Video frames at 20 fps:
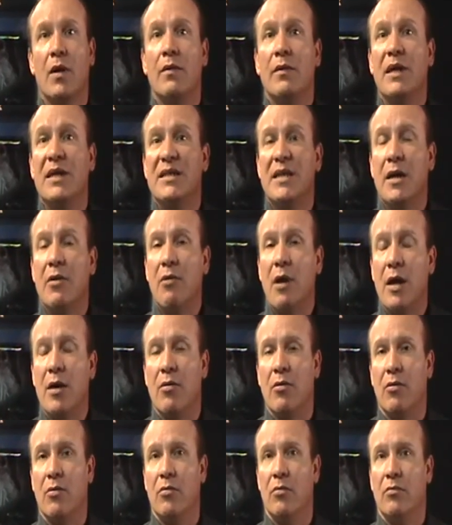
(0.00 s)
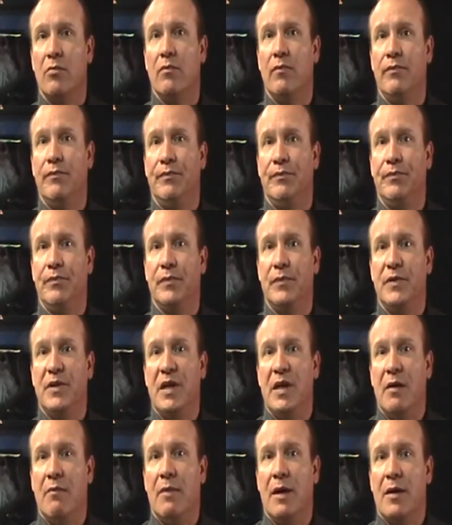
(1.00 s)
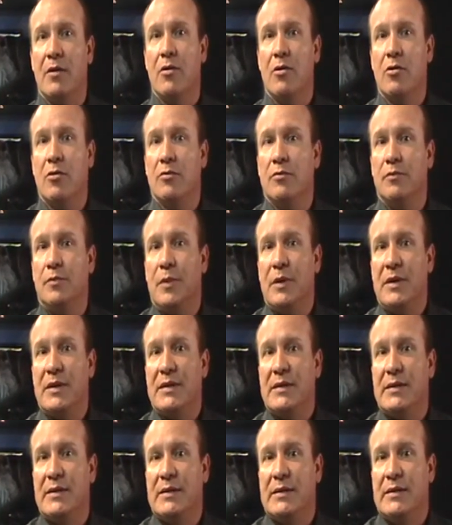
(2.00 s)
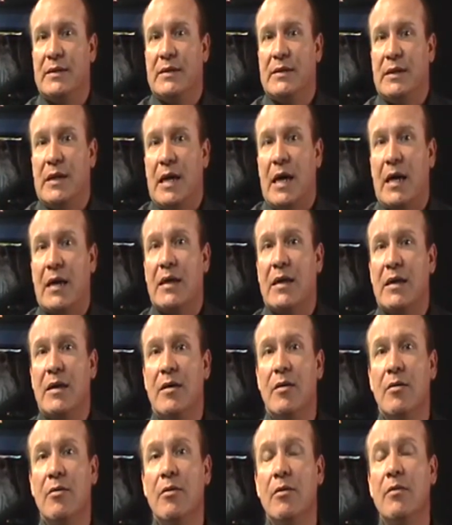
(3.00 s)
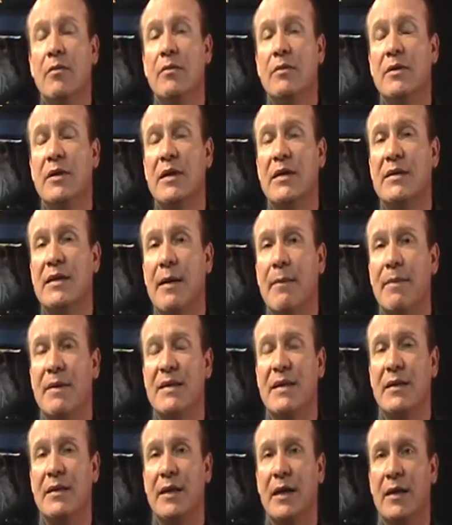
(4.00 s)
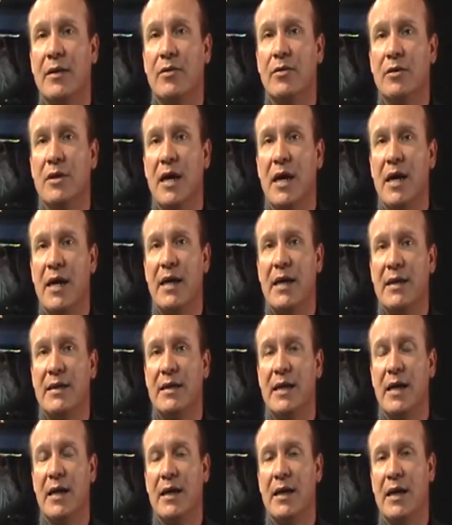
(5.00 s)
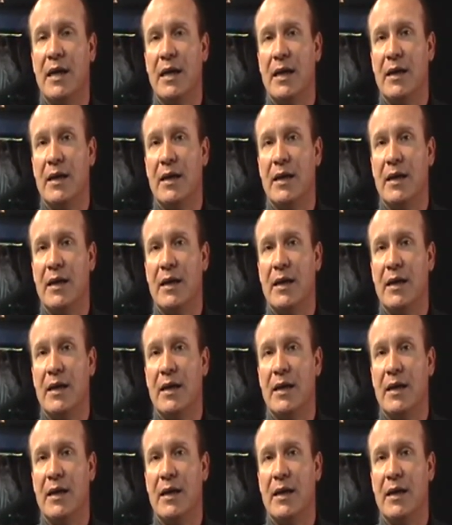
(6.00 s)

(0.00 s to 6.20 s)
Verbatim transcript: Desde luego. Mm, sin embargo, pues aquí se está presentando ya es la,